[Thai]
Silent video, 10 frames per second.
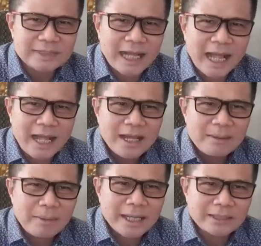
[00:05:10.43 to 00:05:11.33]
นะ
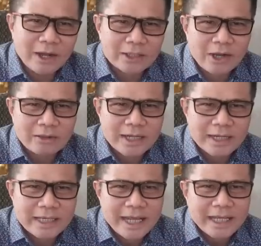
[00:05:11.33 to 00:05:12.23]
ไปต่อรองเรื่
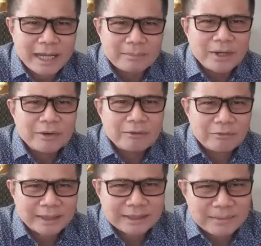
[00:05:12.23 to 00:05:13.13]
องนี้กับ
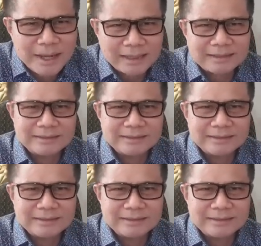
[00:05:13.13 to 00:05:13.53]
รัฐบาล